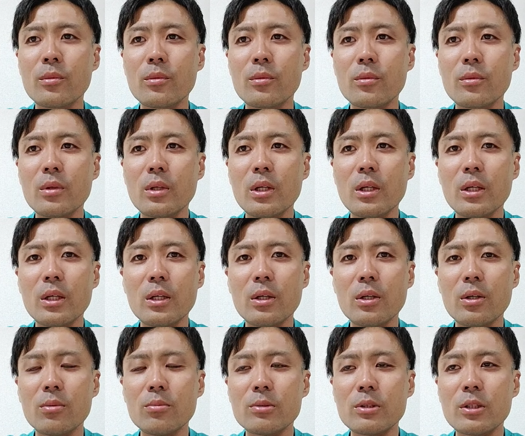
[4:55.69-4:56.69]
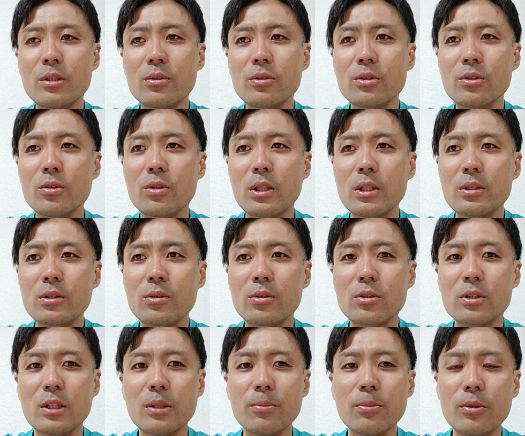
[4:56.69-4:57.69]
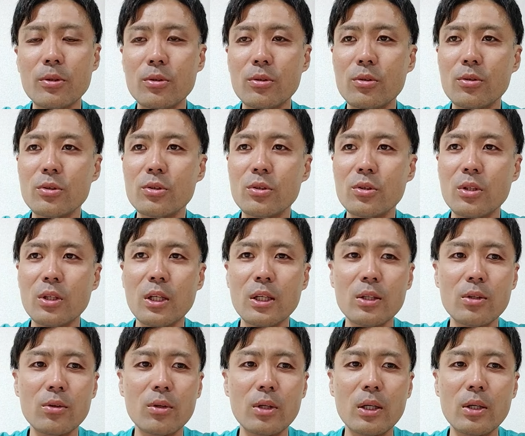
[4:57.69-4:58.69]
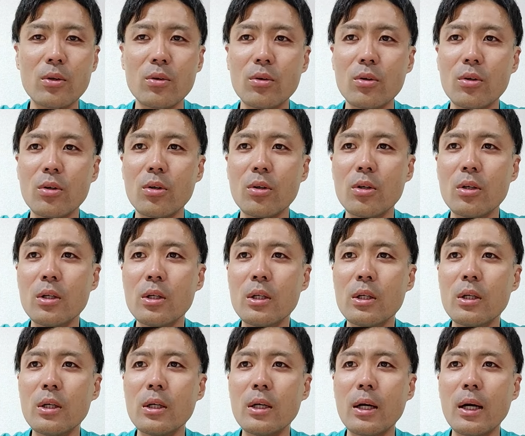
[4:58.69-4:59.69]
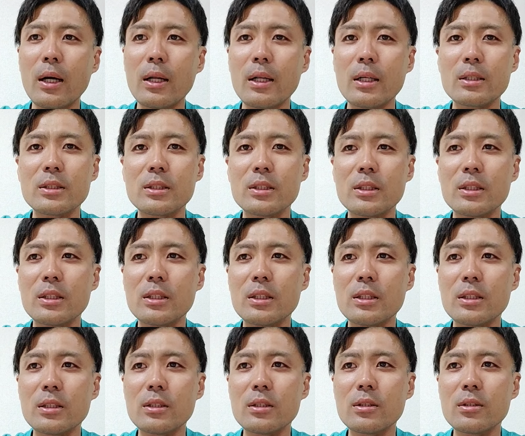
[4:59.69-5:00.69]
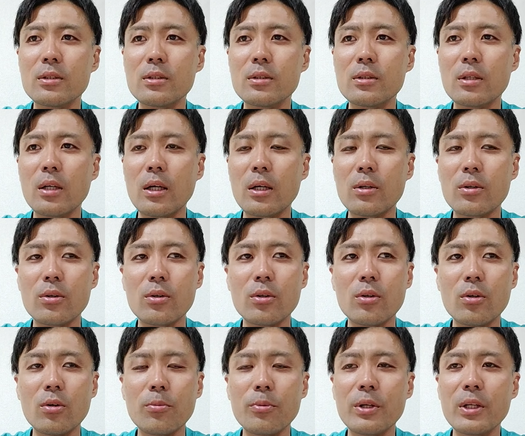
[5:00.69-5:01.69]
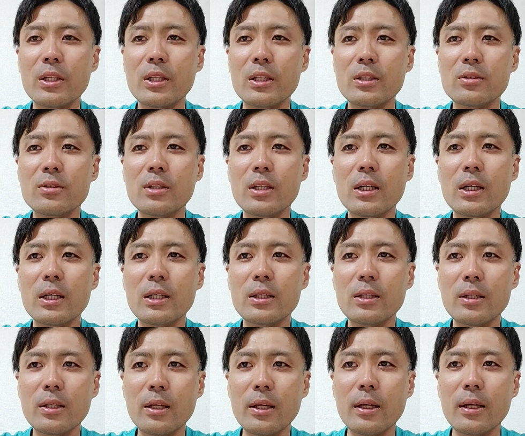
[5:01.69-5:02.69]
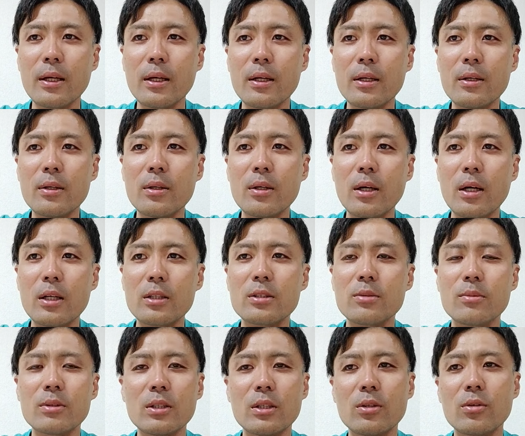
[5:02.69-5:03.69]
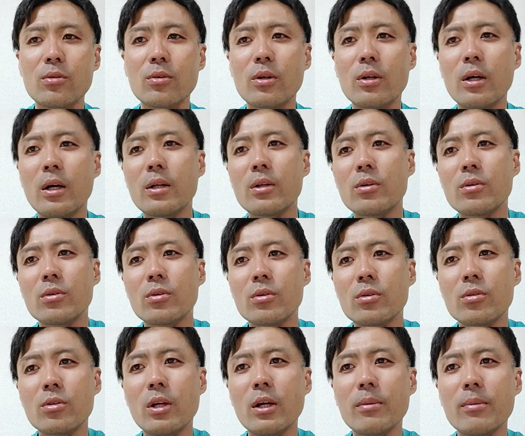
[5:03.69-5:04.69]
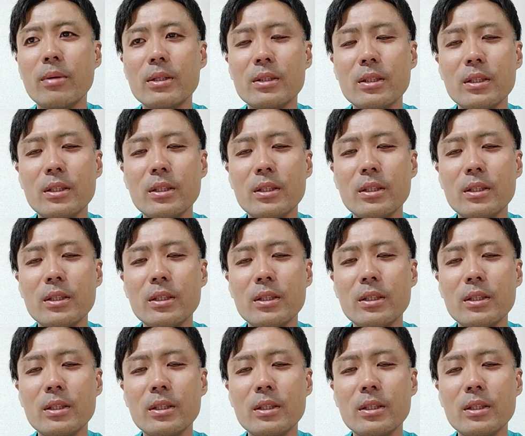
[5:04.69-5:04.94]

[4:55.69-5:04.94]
で、お店の人がそのサポートの人になんとかこう、話、あの、オペレーターつながって、あ、すいません、ドあのドライバー